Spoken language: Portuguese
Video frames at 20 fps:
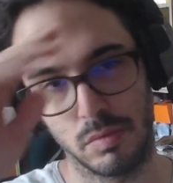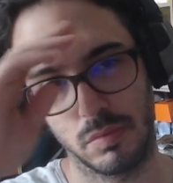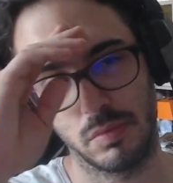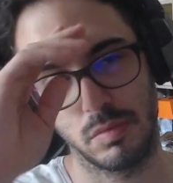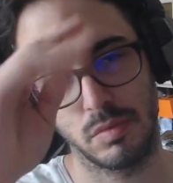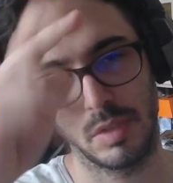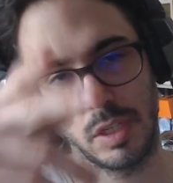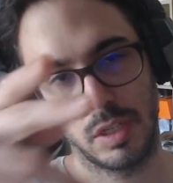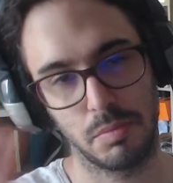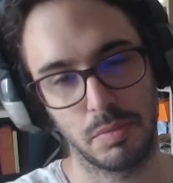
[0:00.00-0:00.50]

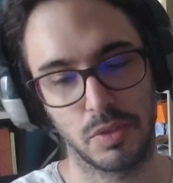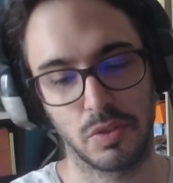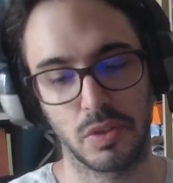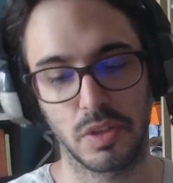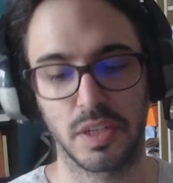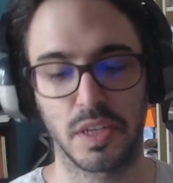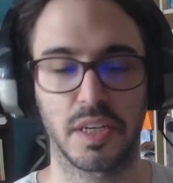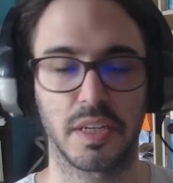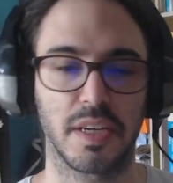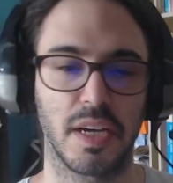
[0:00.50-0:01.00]
Hey
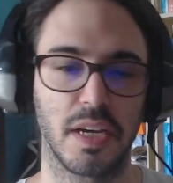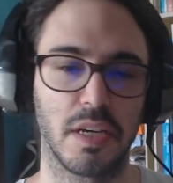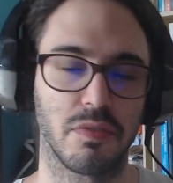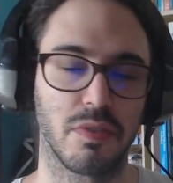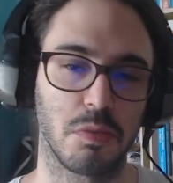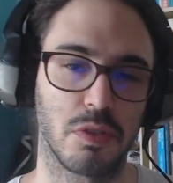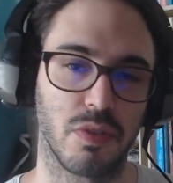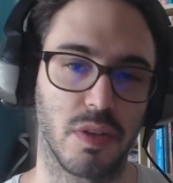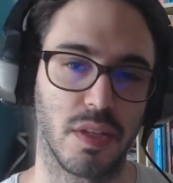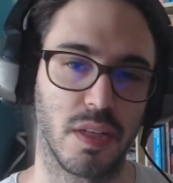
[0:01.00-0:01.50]
pessoal, aqui é Gagai e
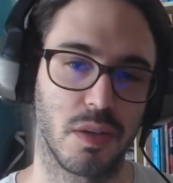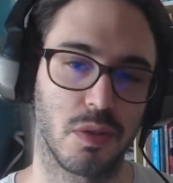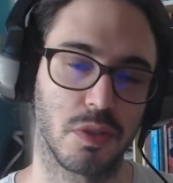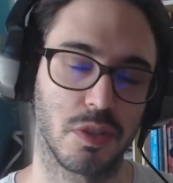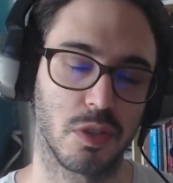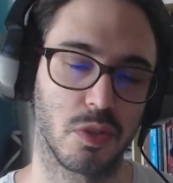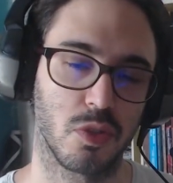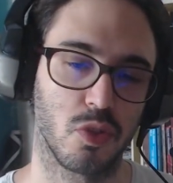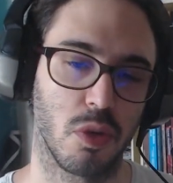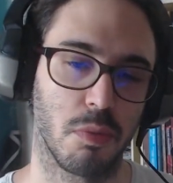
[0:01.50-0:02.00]
vamos falar
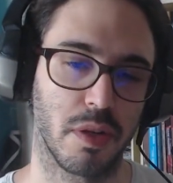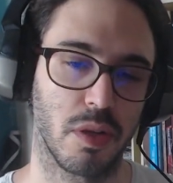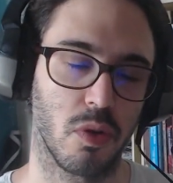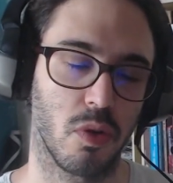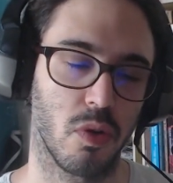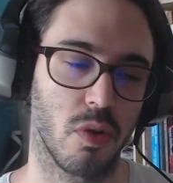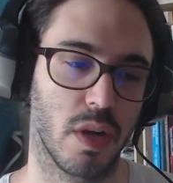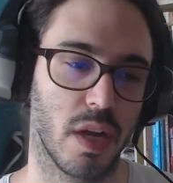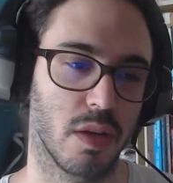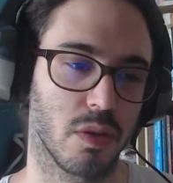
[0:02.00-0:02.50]
hoje sobre
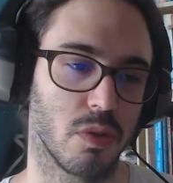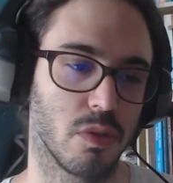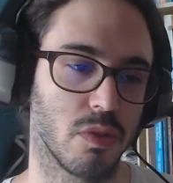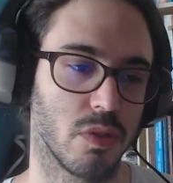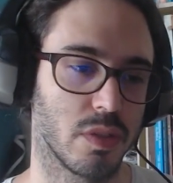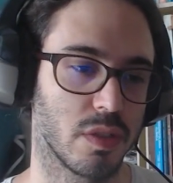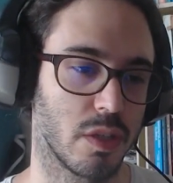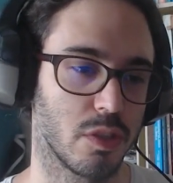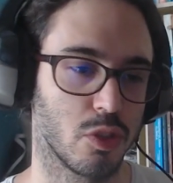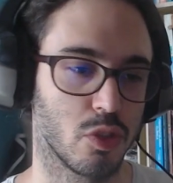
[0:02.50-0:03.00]

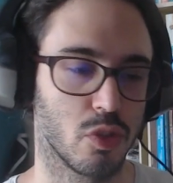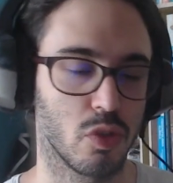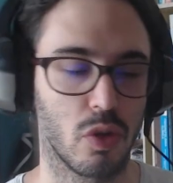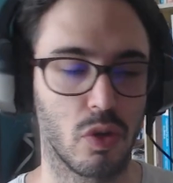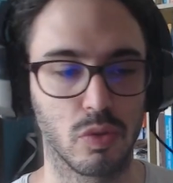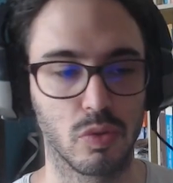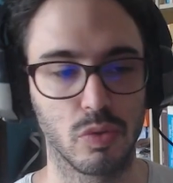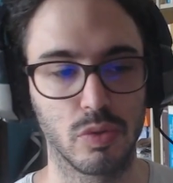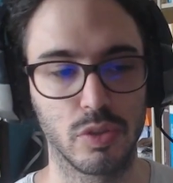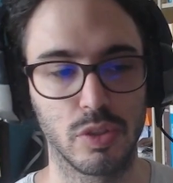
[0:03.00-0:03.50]
oráculos em
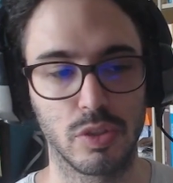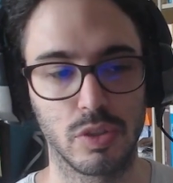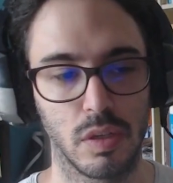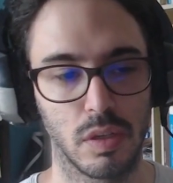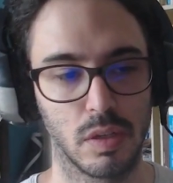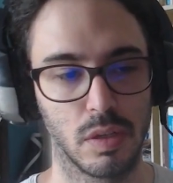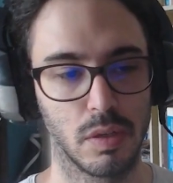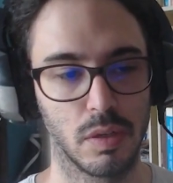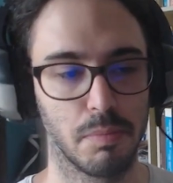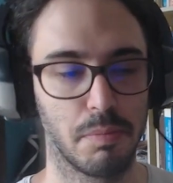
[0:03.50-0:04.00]

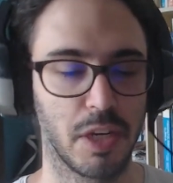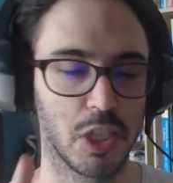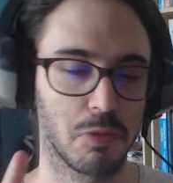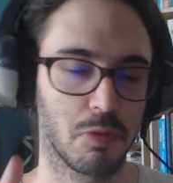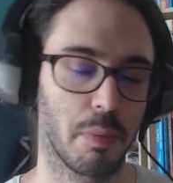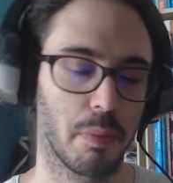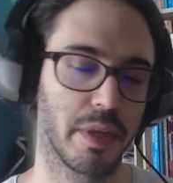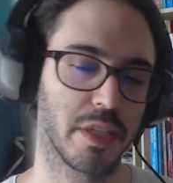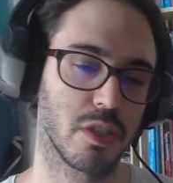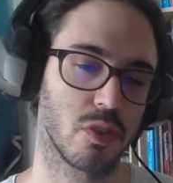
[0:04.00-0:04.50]
jogos,
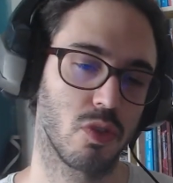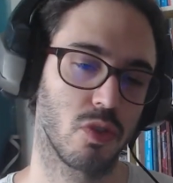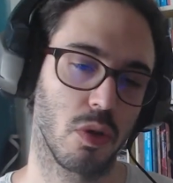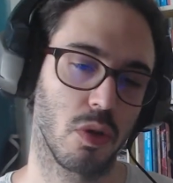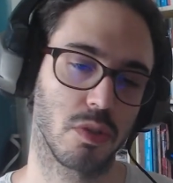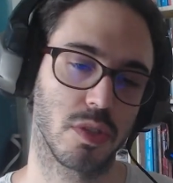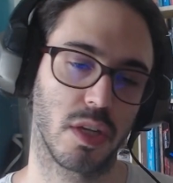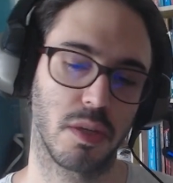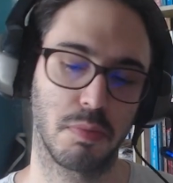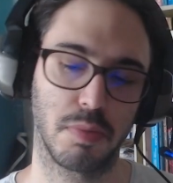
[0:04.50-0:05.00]
principalmente em
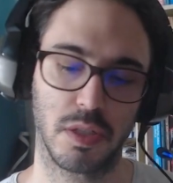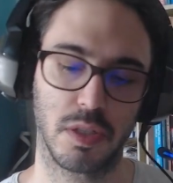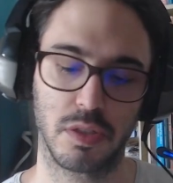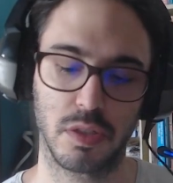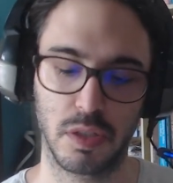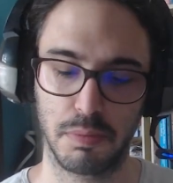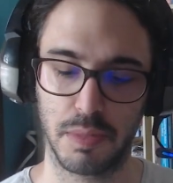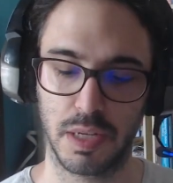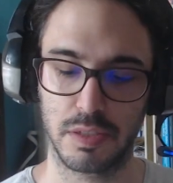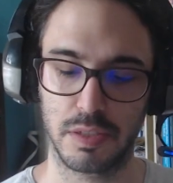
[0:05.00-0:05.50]
jogos de
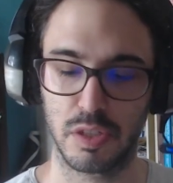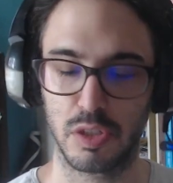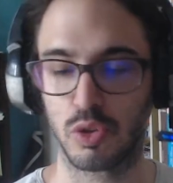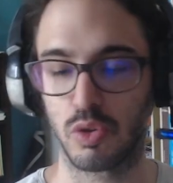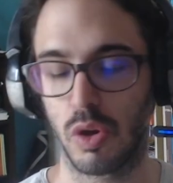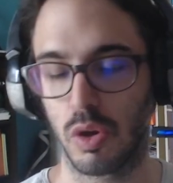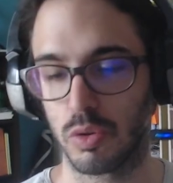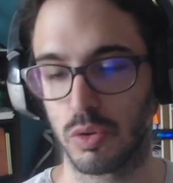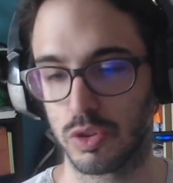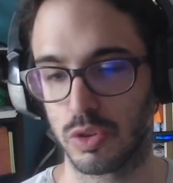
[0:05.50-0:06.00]
RPG, mas em
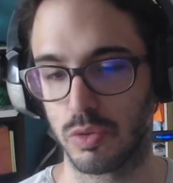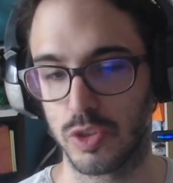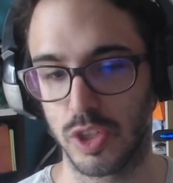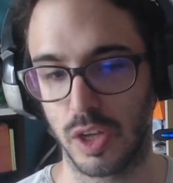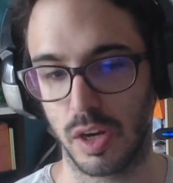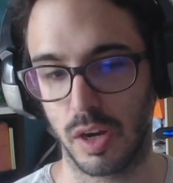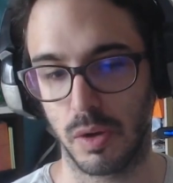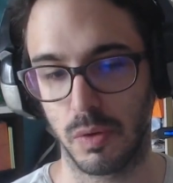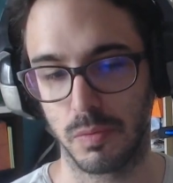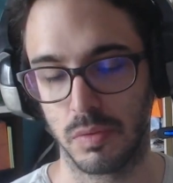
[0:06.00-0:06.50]
jogos no
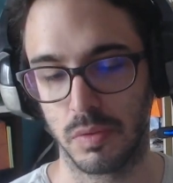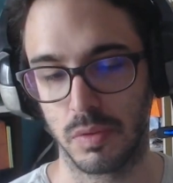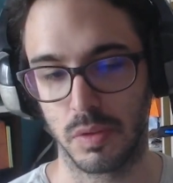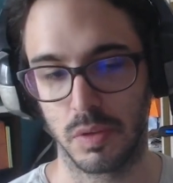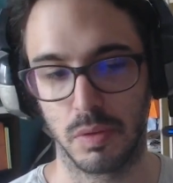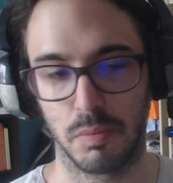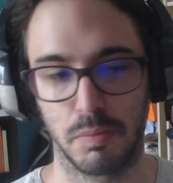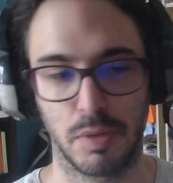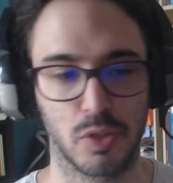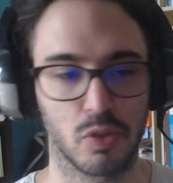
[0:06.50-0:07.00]
geral.
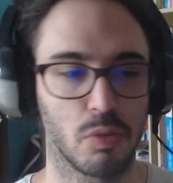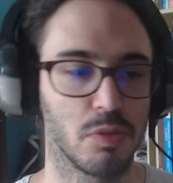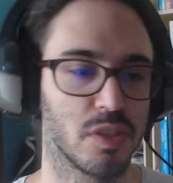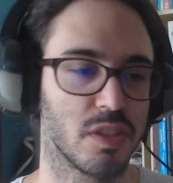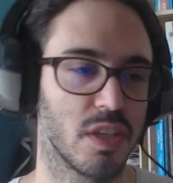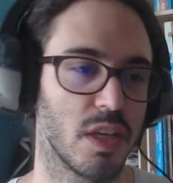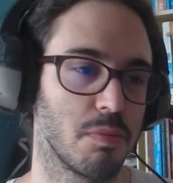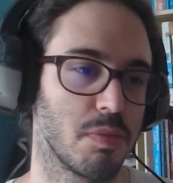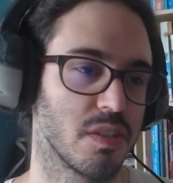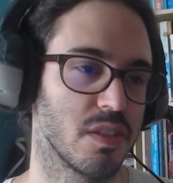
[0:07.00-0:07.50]
Mas como
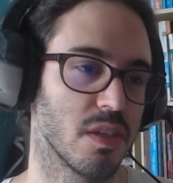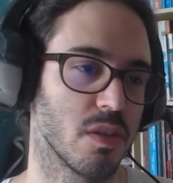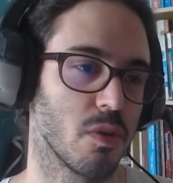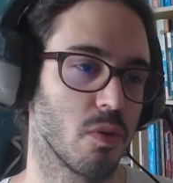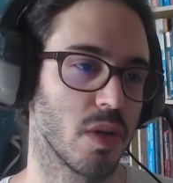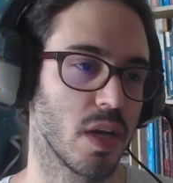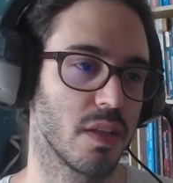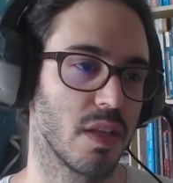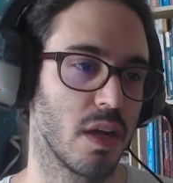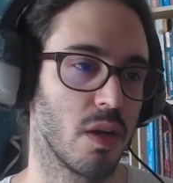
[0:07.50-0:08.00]
sempre,
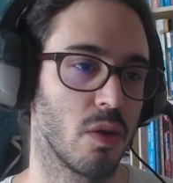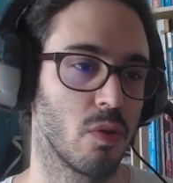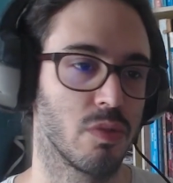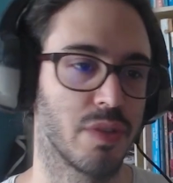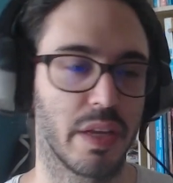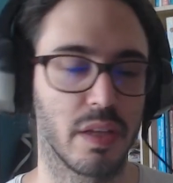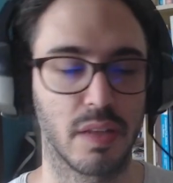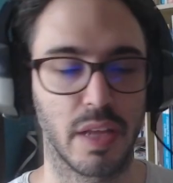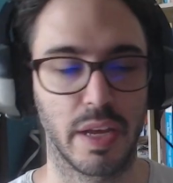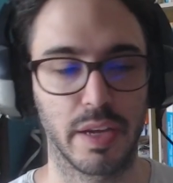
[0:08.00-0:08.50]
sigam o canal,
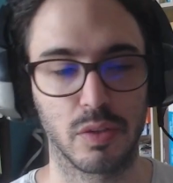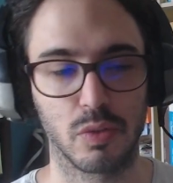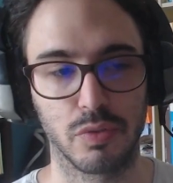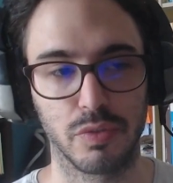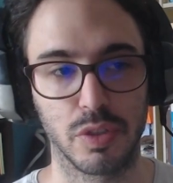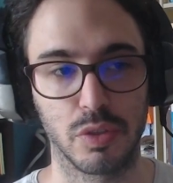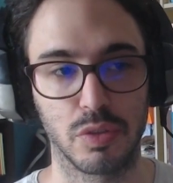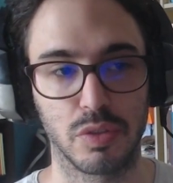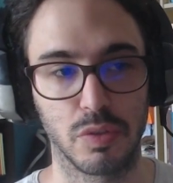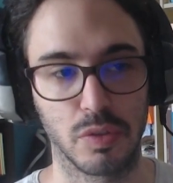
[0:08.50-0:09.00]
deem like no
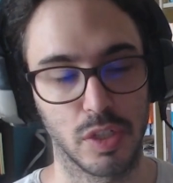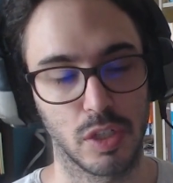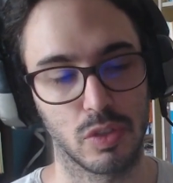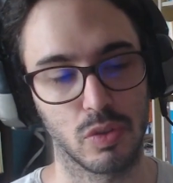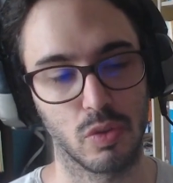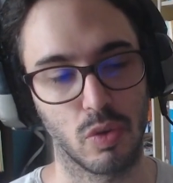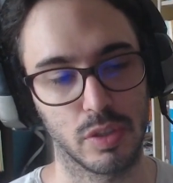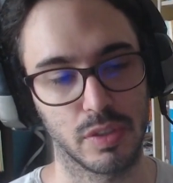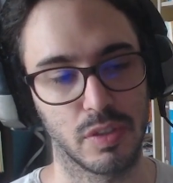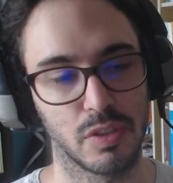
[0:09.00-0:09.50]
vídeo se
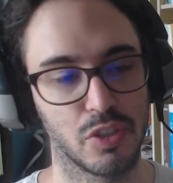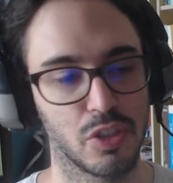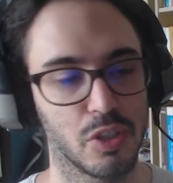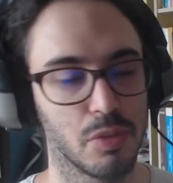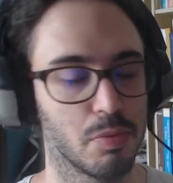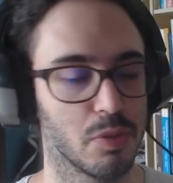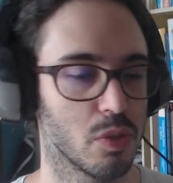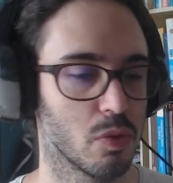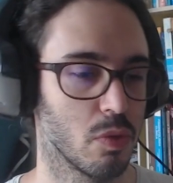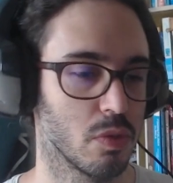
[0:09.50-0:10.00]
vocês gostam desse
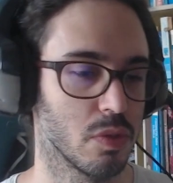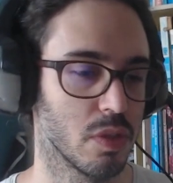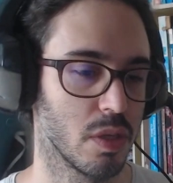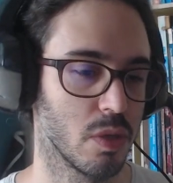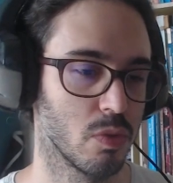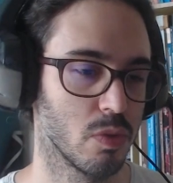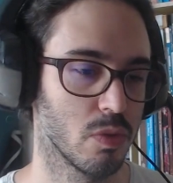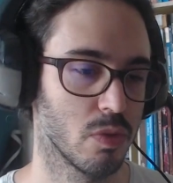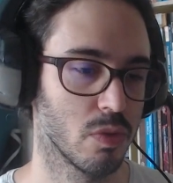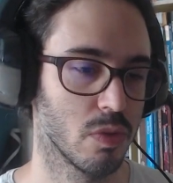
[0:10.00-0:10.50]
tipo de
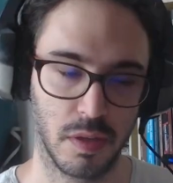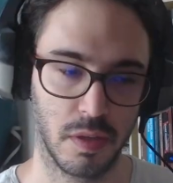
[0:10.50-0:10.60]
conteúdo,